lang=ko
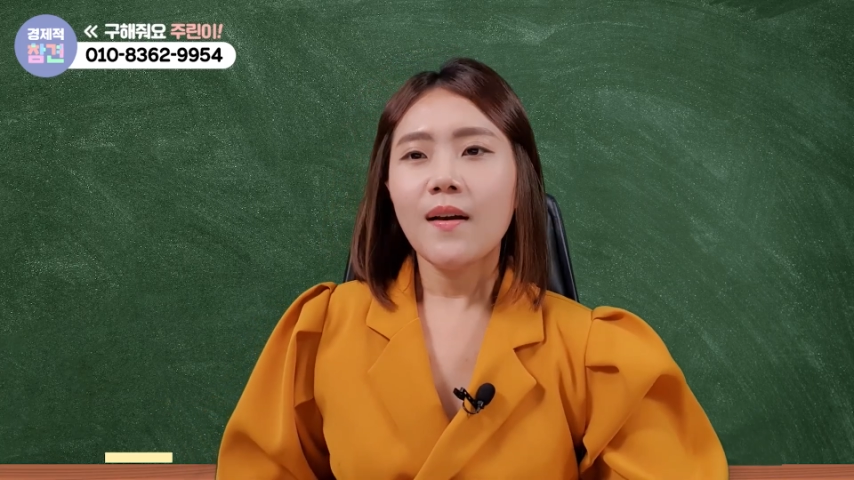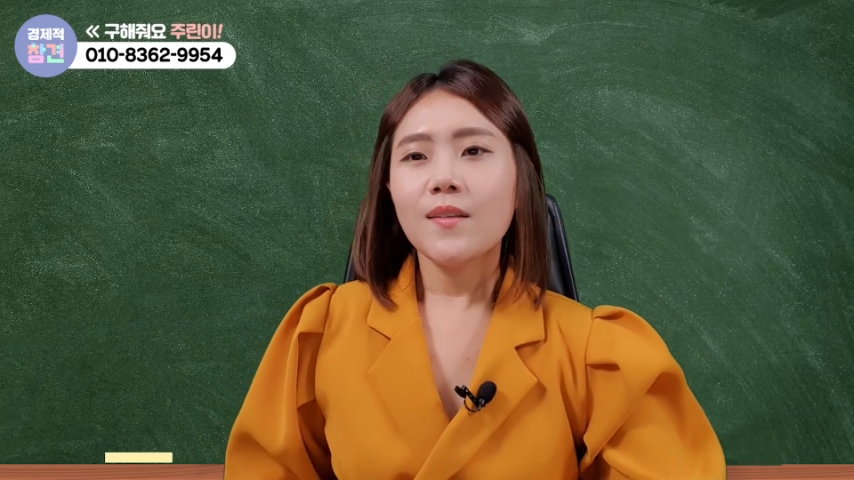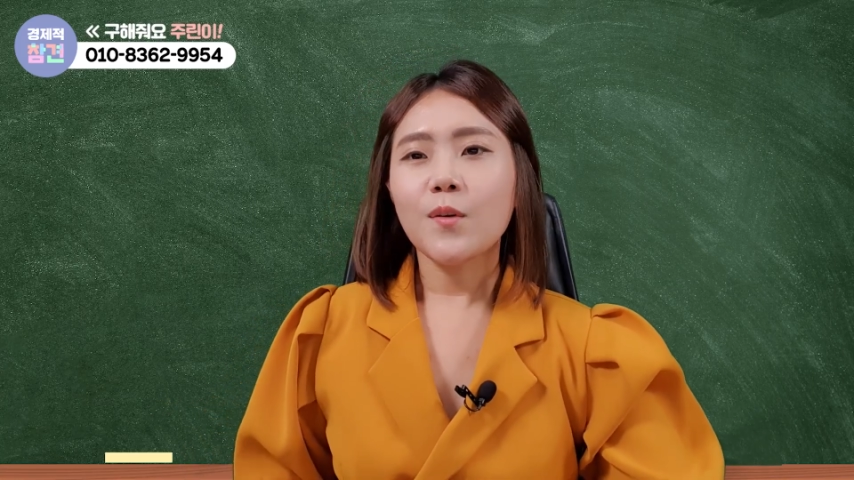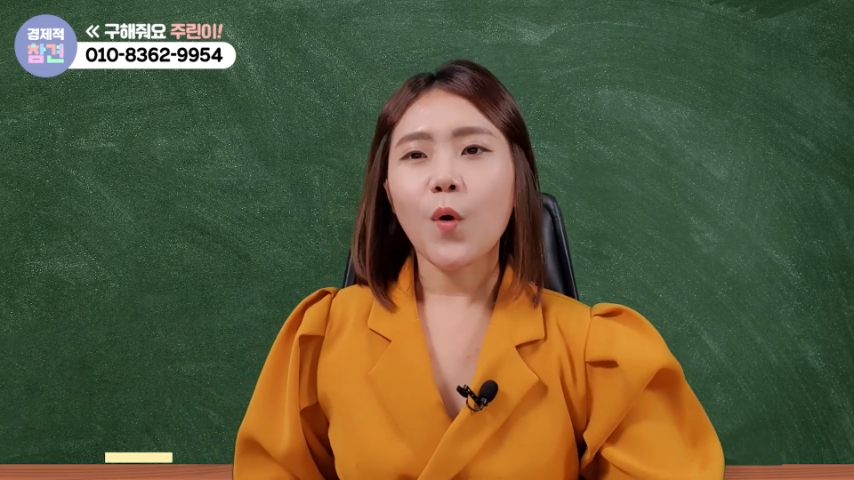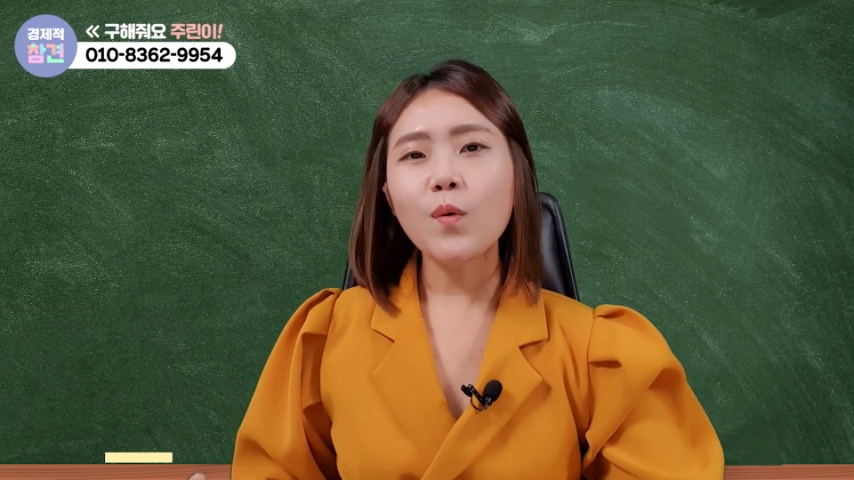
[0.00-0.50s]

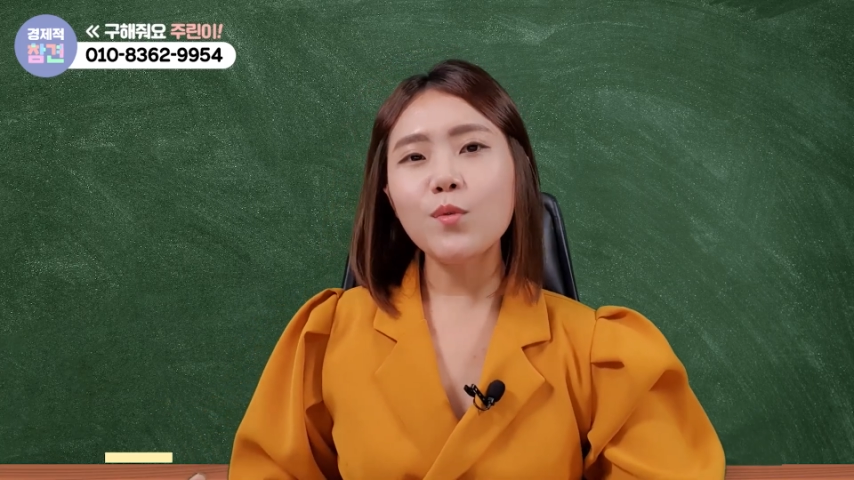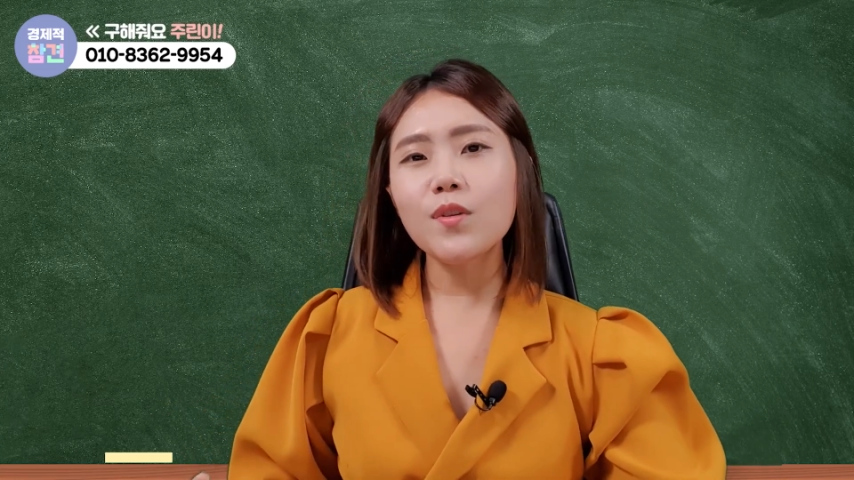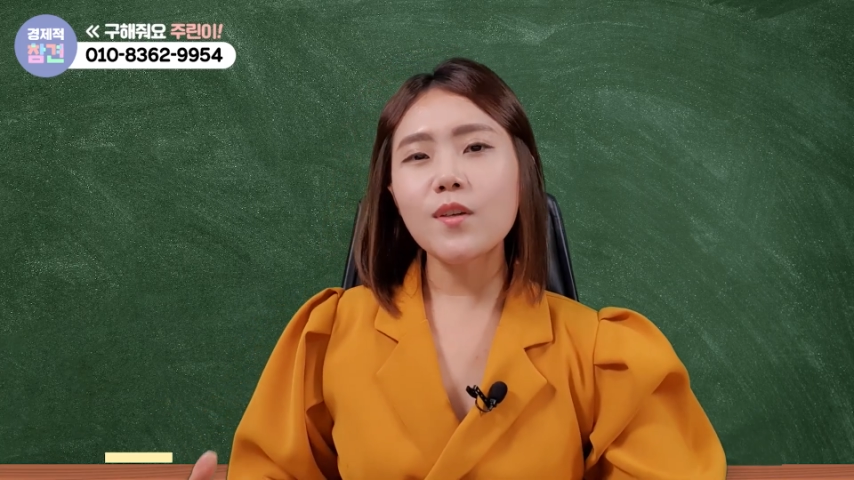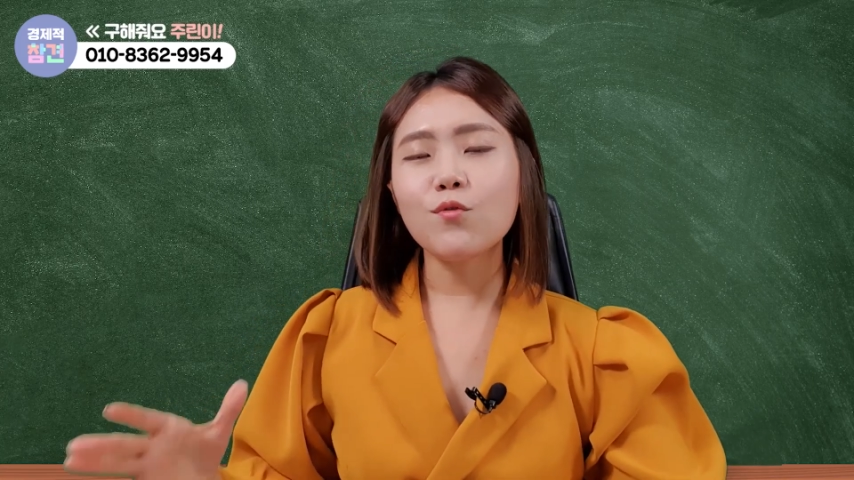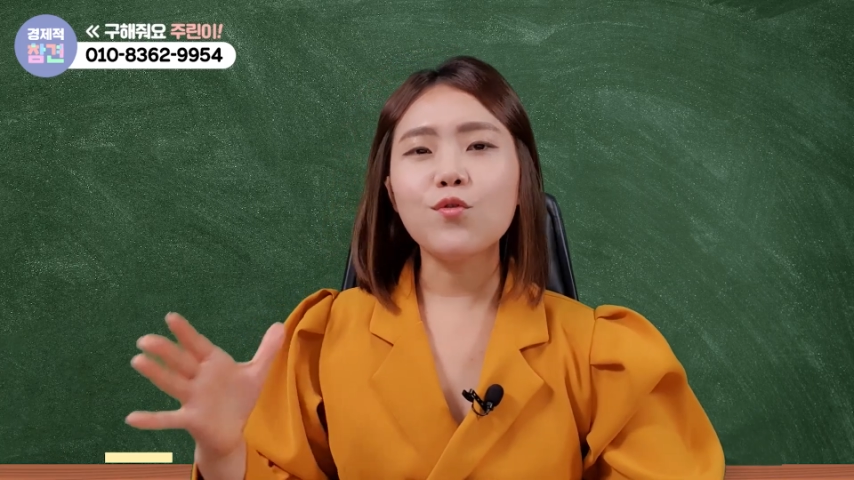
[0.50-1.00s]
자,
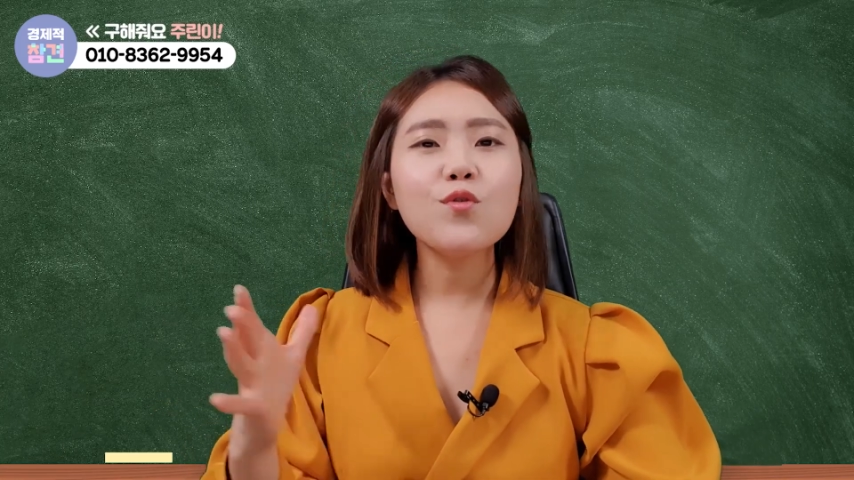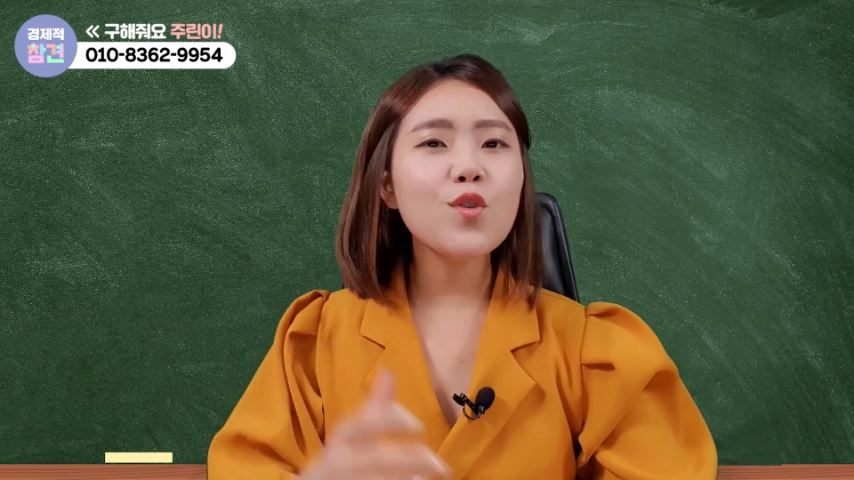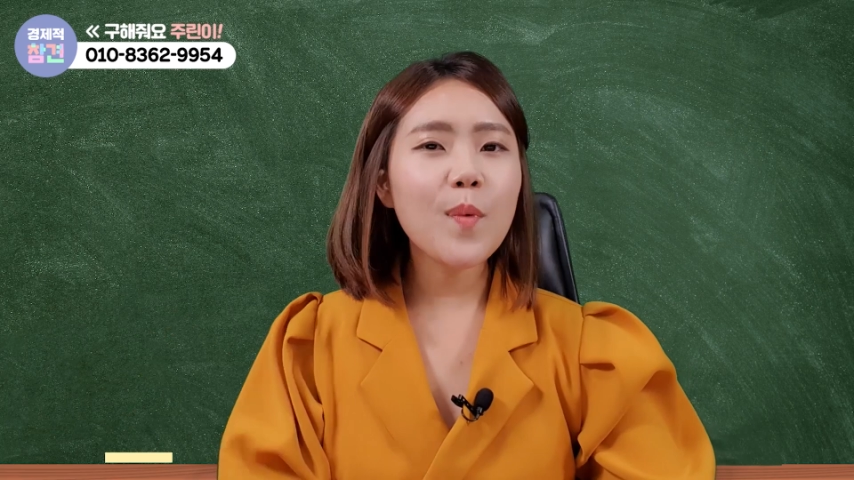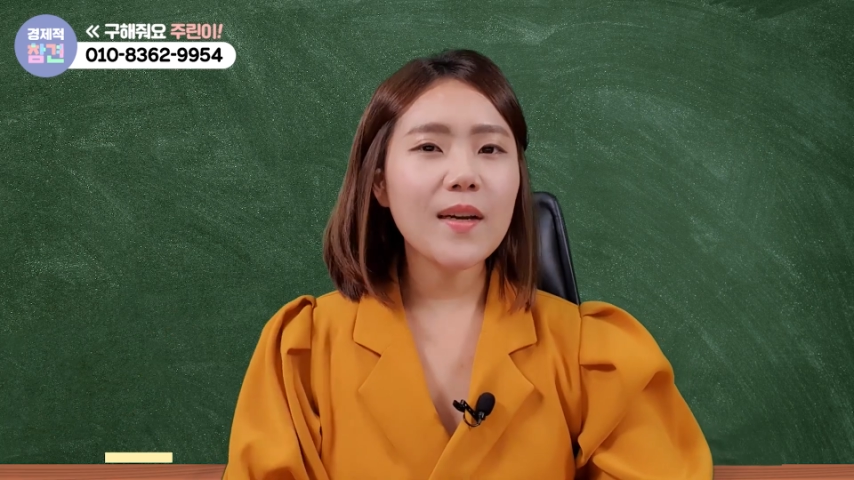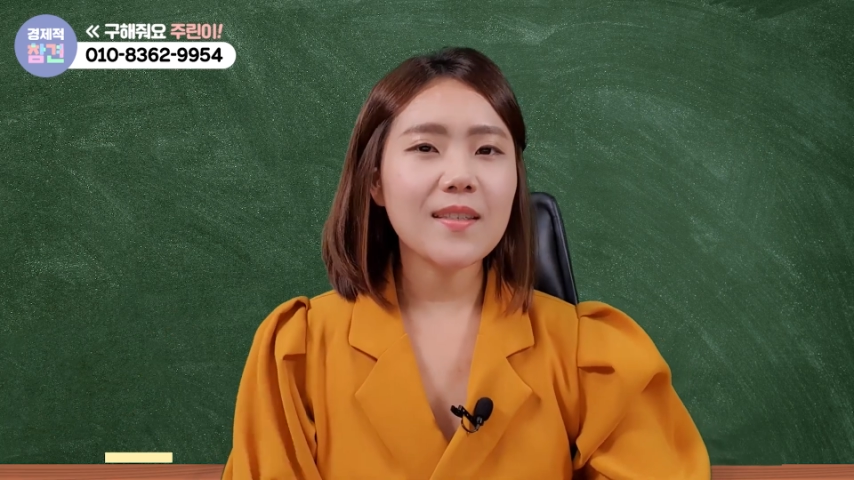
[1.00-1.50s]
여러분들이
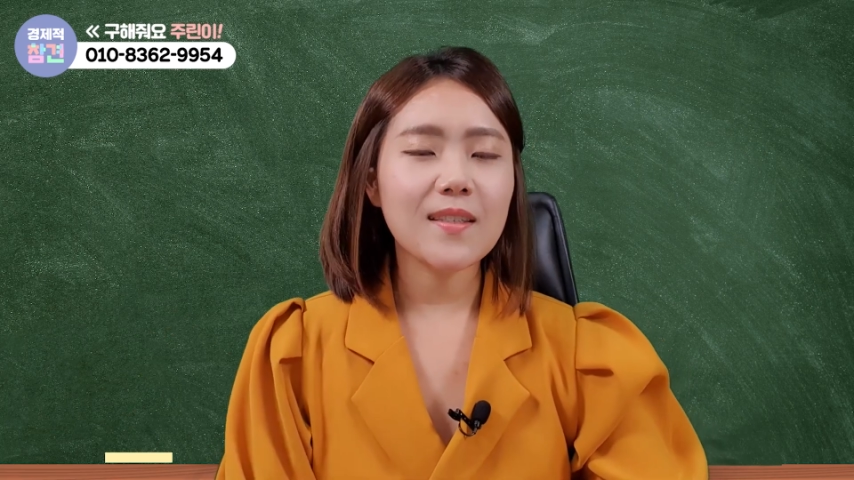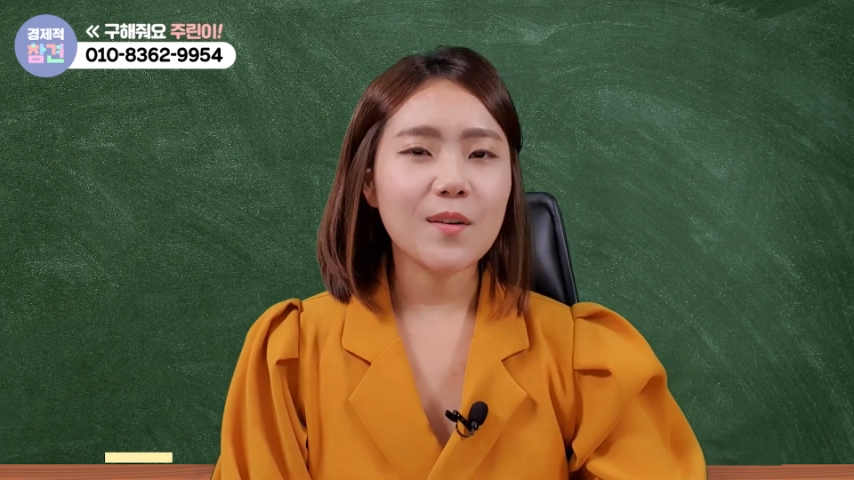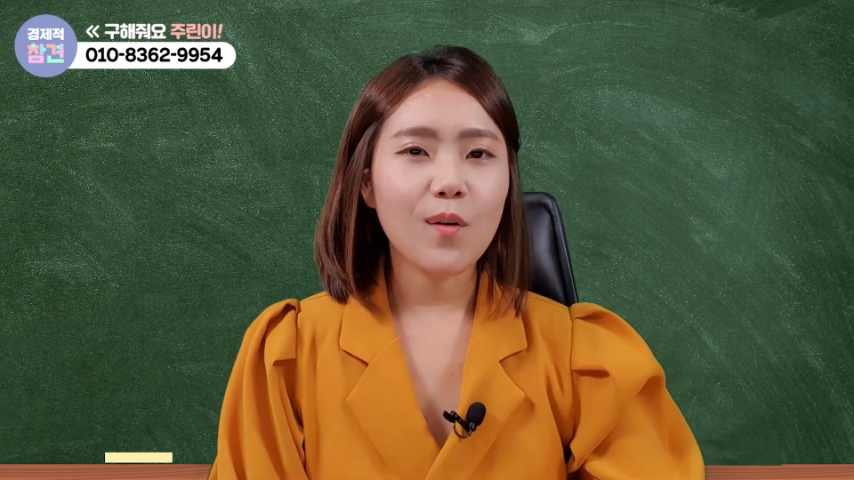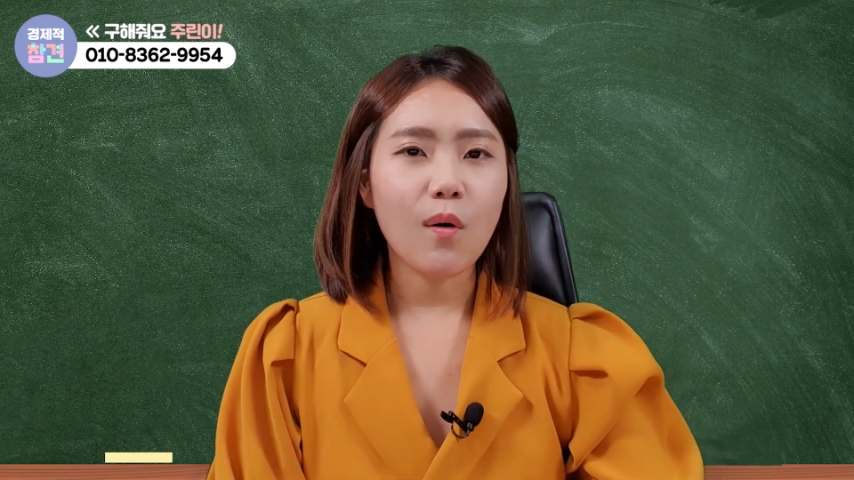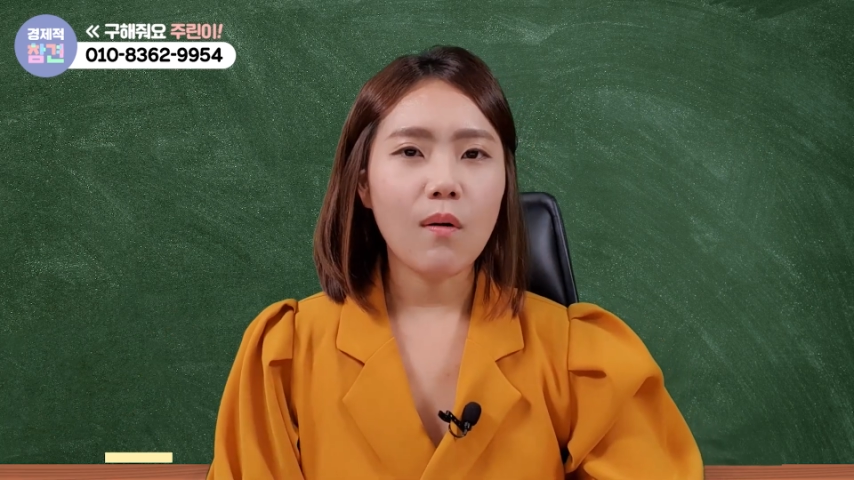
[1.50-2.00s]
궁금해 하시는
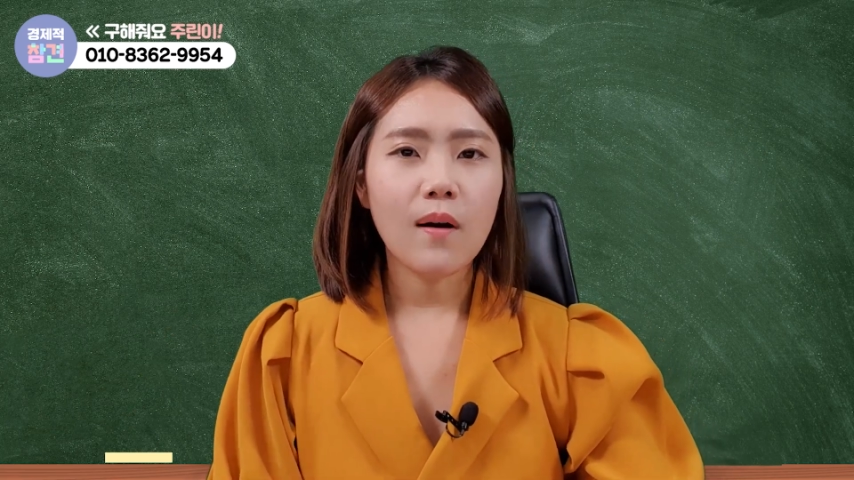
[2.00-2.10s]
거.